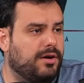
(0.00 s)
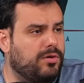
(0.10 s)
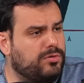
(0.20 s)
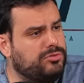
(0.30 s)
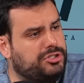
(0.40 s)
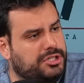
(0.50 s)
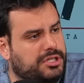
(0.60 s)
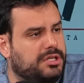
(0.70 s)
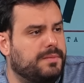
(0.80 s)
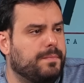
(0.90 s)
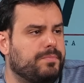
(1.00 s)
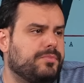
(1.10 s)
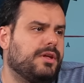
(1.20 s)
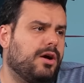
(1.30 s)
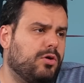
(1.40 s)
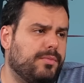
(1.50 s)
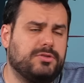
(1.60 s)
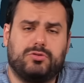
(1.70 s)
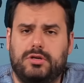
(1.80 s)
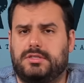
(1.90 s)
onde
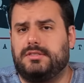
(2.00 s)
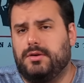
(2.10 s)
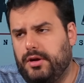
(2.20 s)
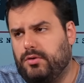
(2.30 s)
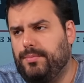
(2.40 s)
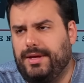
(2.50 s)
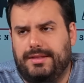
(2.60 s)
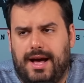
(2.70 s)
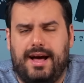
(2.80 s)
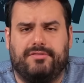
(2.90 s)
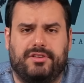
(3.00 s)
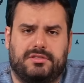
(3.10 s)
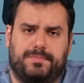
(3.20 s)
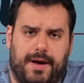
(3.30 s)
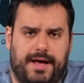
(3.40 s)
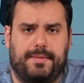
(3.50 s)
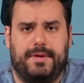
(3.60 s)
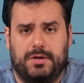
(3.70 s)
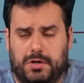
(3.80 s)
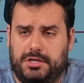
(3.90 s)
algumas coisas não recomendáveis para
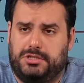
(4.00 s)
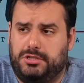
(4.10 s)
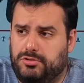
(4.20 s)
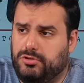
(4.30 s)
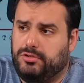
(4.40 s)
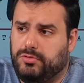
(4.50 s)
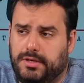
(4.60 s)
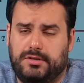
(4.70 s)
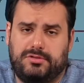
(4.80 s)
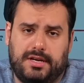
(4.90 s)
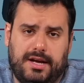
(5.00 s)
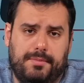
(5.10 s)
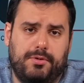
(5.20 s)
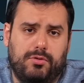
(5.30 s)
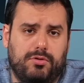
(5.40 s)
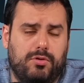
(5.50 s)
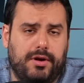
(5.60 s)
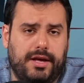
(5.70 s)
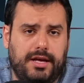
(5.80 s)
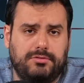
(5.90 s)
menores de 18 anos acabam
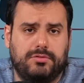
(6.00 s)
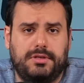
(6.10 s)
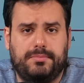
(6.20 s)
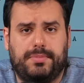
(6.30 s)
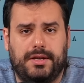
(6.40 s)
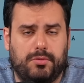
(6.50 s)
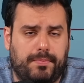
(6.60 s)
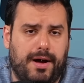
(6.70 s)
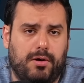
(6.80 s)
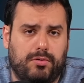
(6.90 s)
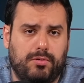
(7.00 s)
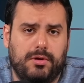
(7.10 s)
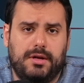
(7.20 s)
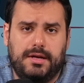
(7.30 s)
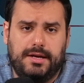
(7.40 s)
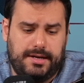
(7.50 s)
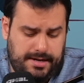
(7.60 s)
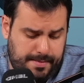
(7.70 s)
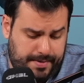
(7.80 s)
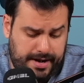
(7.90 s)
ocorrendo em pleno palco
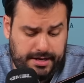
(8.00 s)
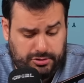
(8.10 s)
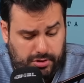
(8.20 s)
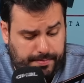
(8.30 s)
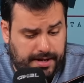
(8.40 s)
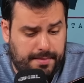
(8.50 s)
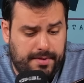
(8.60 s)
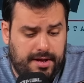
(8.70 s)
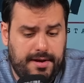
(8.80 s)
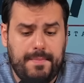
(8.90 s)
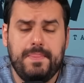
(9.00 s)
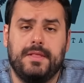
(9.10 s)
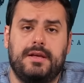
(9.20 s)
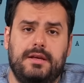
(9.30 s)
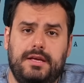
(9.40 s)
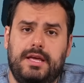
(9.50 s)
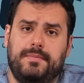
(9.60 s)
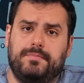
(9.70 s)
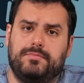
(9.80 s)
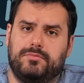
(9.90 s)
na praia de Copacabana. E
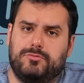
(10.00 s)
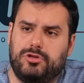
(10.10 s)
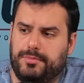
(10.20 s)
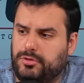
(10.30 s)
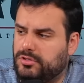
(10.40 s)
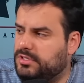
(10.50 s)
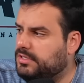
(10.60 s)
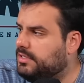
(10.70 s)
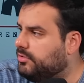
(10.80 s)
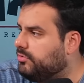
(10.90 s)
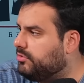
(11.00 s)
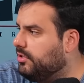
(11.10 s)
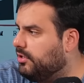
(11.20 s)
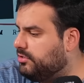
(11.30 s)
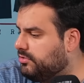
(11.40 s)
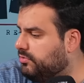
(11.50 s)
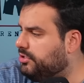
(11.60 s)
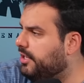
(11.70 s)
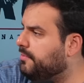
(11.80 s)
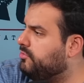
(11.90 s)
sobre todos esses assuntos que nós
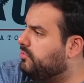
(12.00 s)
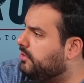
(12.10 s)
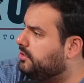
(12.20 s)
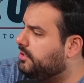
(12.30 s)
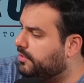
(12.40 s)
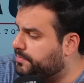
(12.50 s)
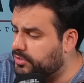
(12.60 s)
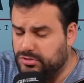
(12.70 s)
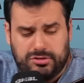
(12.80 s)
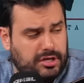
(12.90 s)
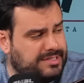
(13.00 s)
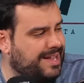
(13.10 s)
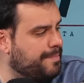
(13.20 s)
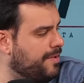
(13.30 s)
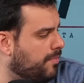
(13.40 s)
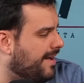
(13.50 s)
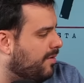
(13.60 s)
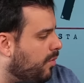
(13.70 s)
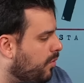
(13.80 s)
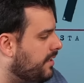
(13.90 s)
discutiremos hoje, eu preciso só saber uma
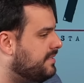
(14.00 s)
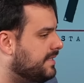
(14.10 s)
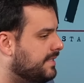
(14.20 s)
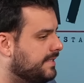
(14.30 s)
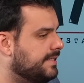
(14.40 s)
coisa